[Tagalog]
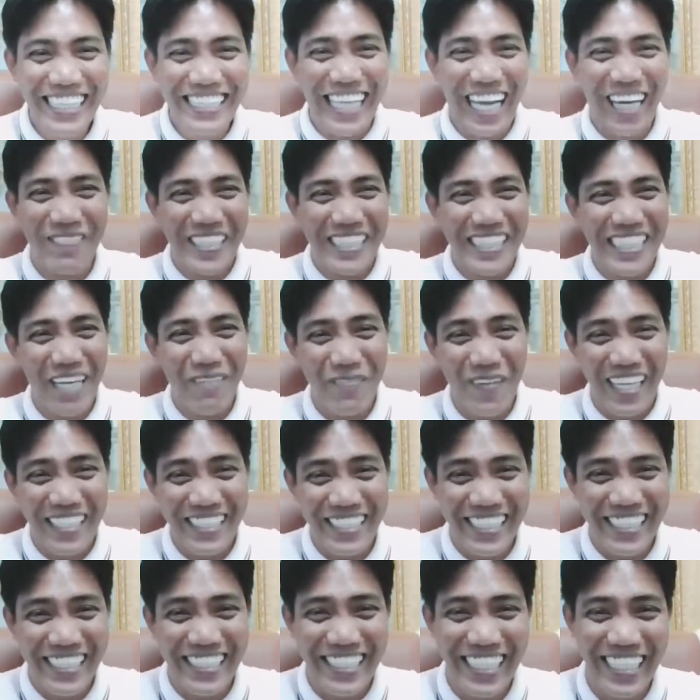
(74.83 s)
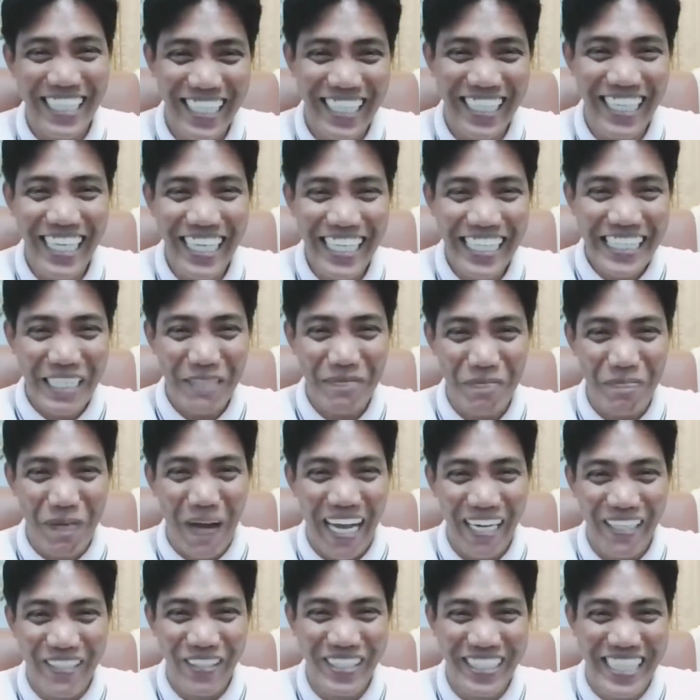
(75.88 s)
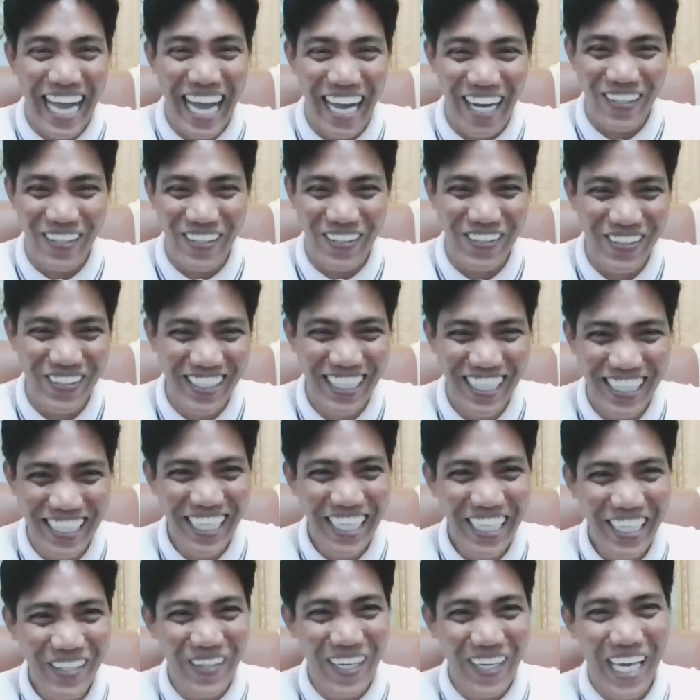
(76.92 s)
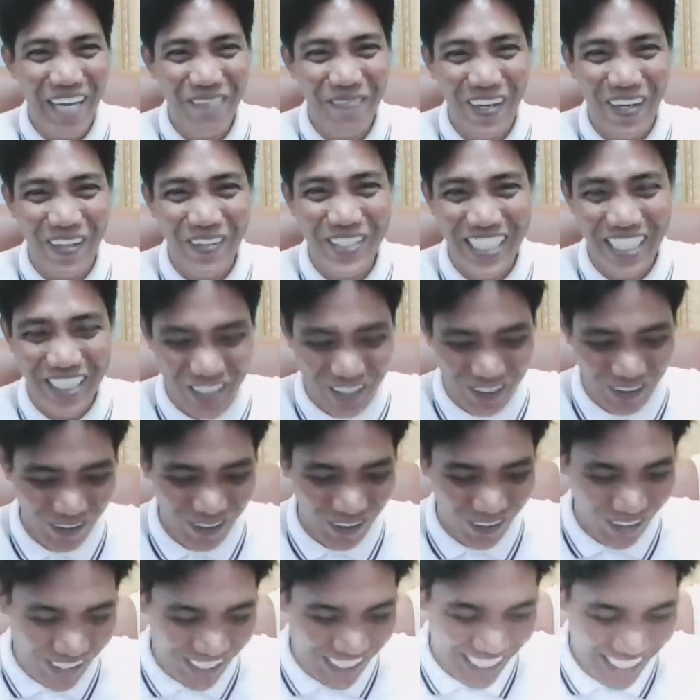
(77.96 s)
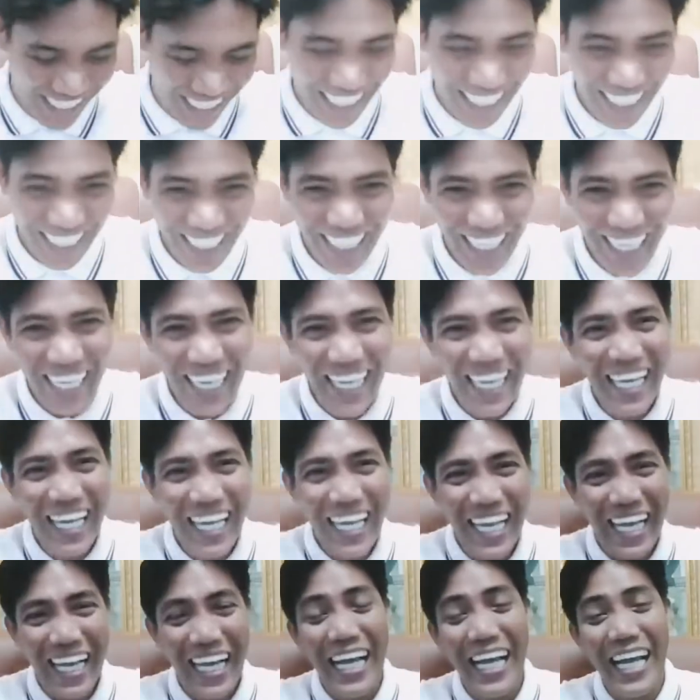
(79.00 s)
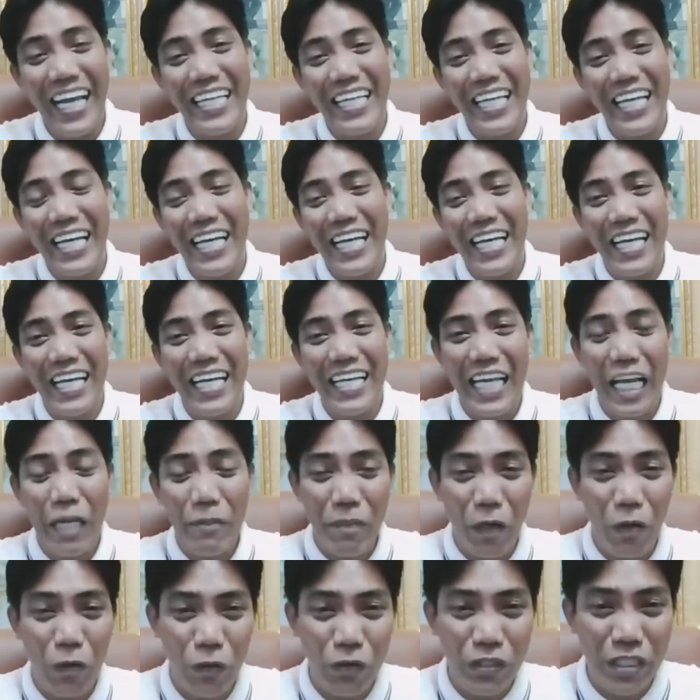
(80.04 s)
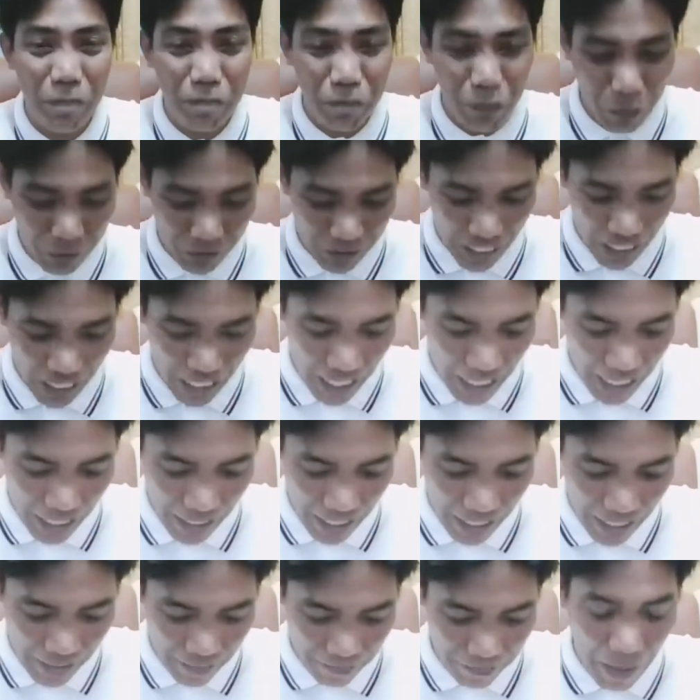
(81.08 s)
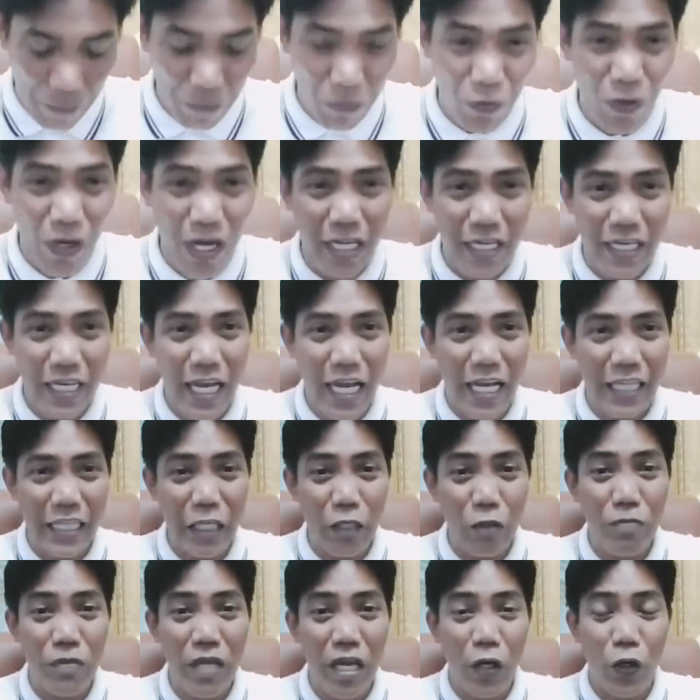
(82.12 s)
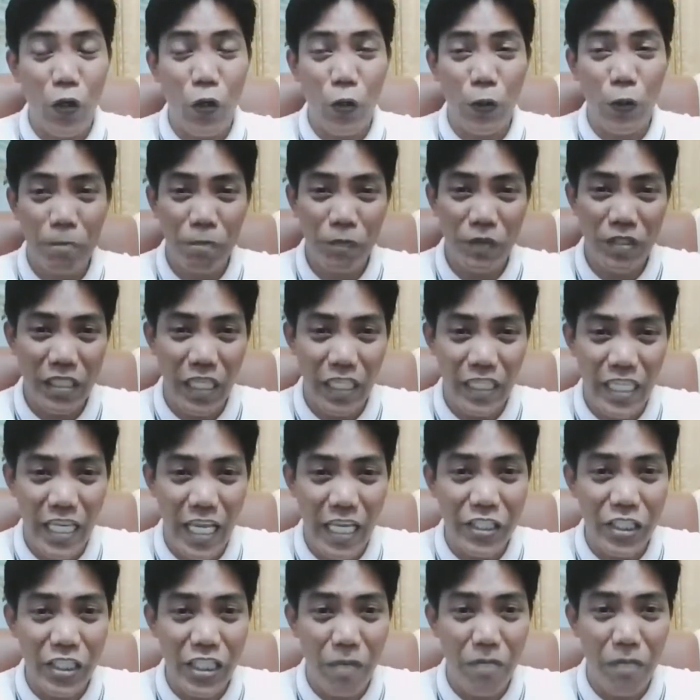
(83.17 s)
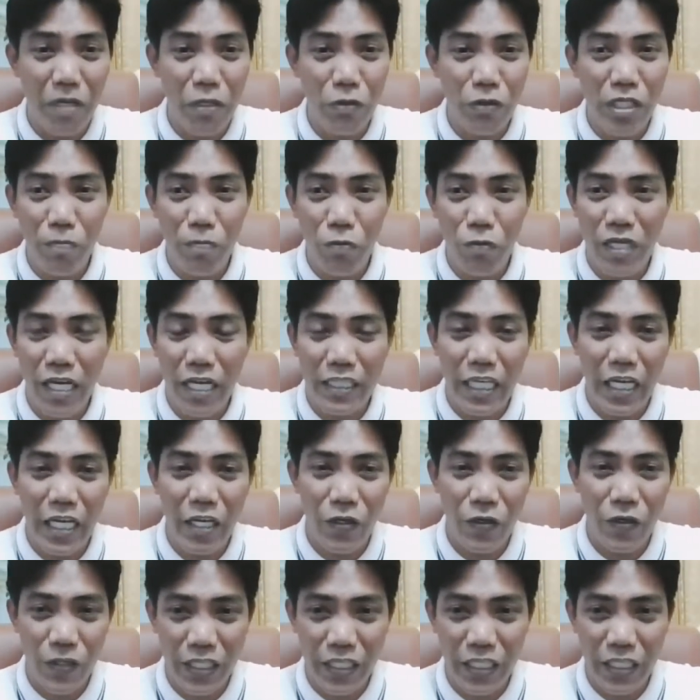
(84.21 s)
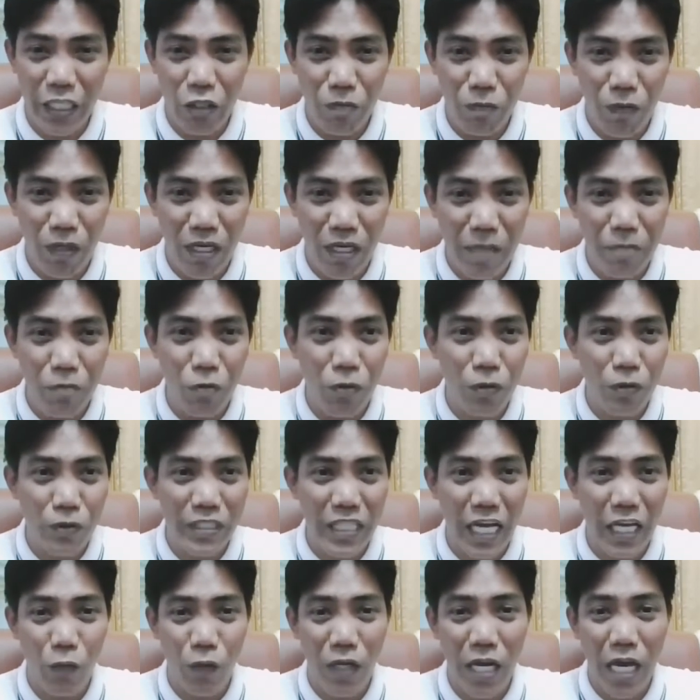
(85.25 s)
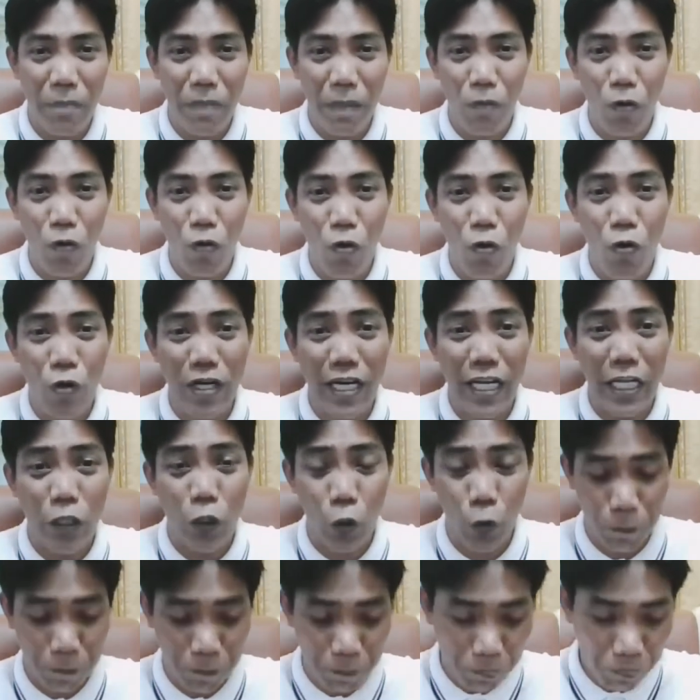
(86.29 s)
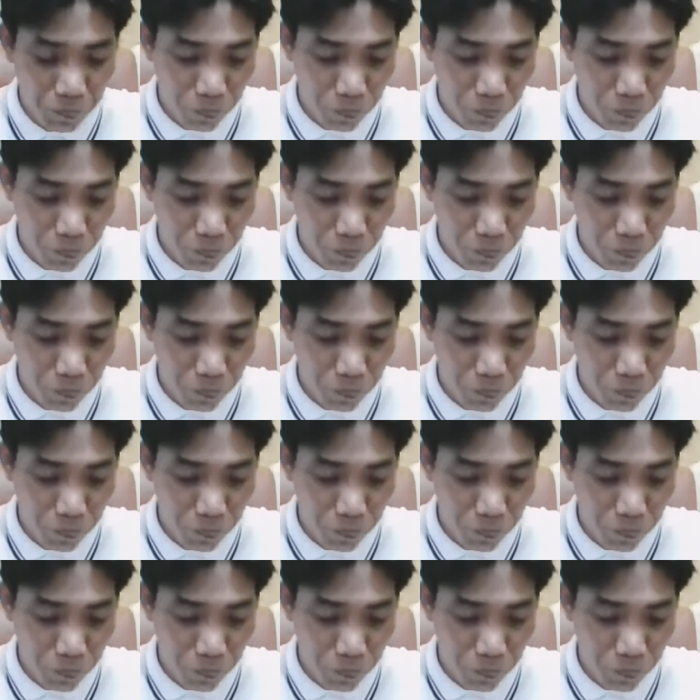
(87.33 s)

Sabi ni Francis, napapagod na ako. Wala pa raw siyang tulog. Ay uh, nakipag-usap po sa pamunuan ng ating gobyerno. Sa DHWD po yata yun, or hindi ko po alam kung saan, wala pa pong konkreto.